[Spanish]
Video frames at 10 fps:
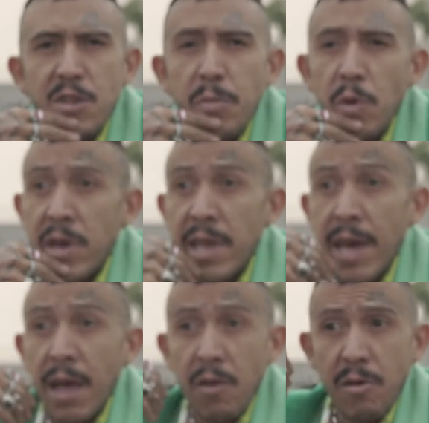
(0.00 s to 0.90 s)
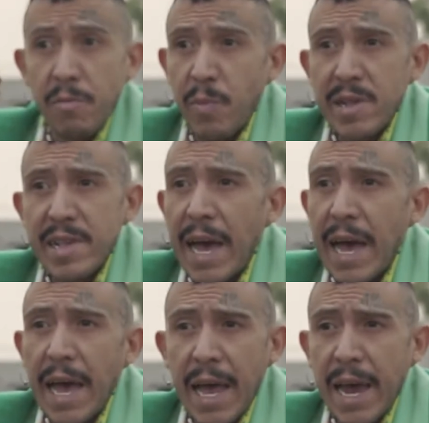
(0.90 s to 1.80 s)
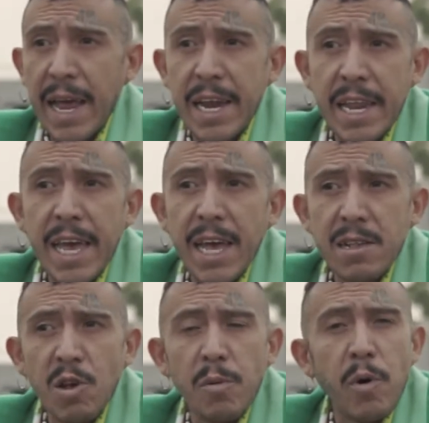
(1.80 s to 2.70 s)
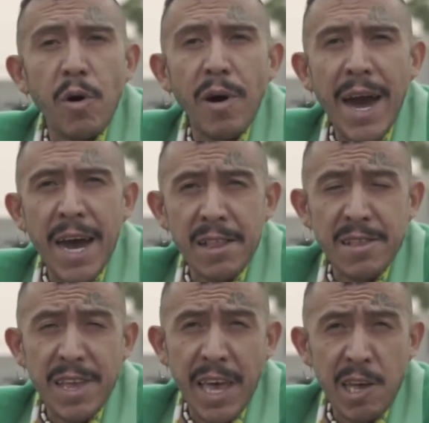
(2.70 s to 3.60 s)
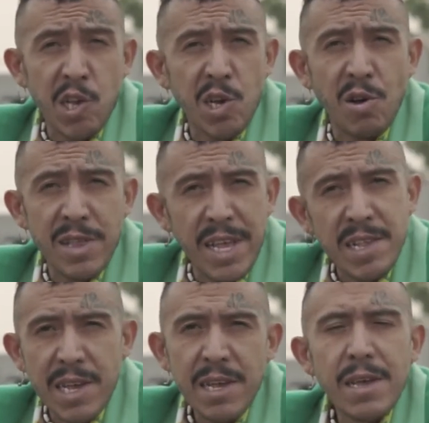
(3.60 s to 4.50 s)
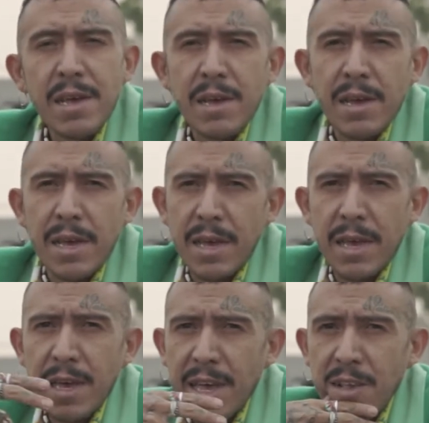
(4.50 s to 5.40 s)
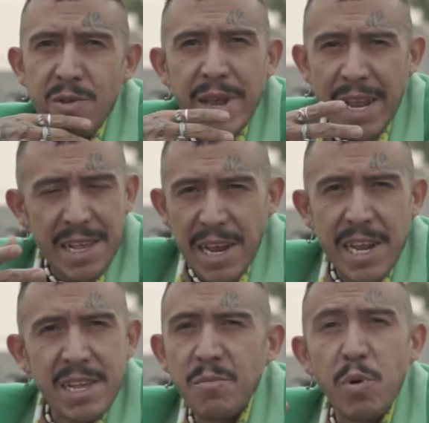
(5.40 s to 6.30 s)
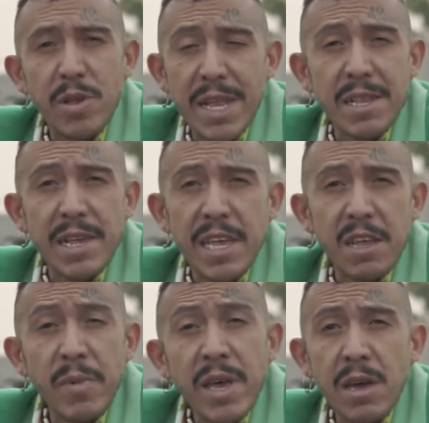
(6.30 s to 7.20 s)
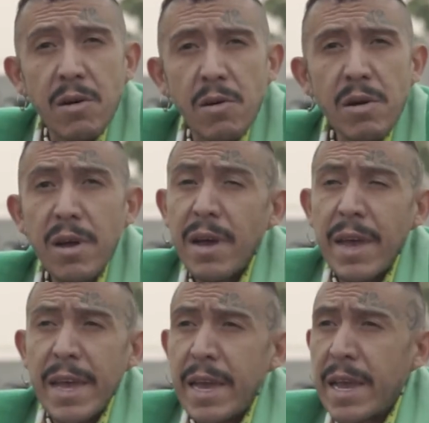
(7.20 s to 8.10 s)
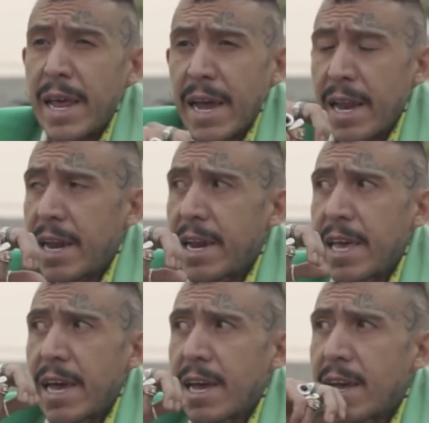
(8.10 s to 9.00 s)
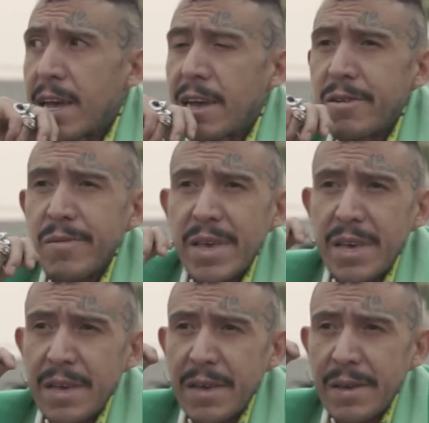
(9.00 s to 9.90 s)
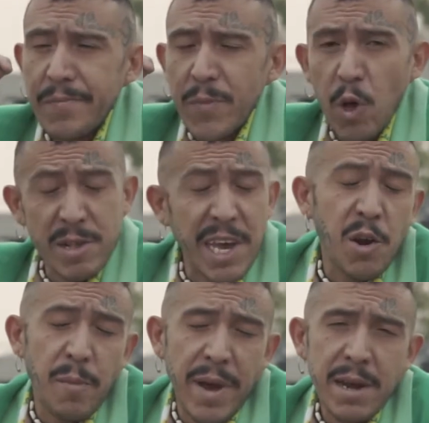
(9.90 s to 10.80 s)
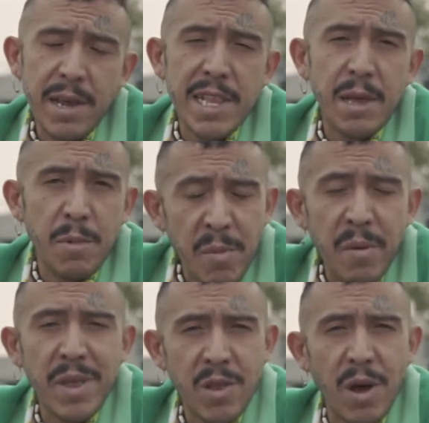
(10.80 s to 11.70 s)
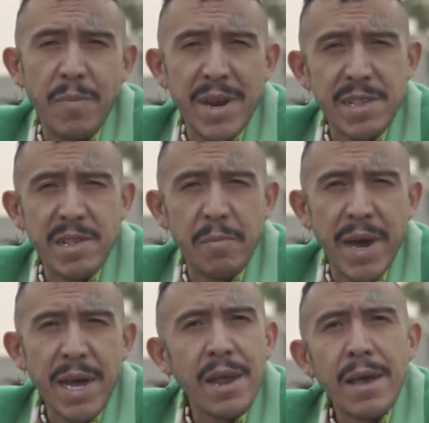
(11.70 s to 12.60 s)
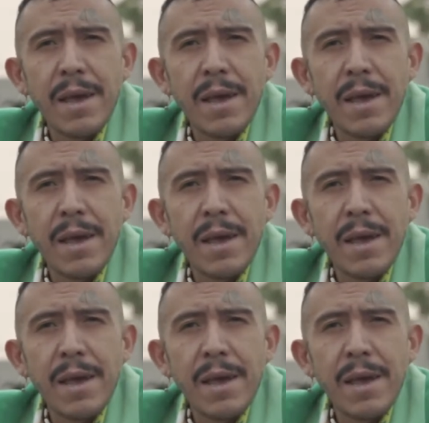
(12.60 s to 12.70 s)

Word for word: es como he llegado pues a galerías como Art Cage Condesa, que es una de las galerías importantes aquí en México, la galería Oscar Román, que también me ha invitado a participar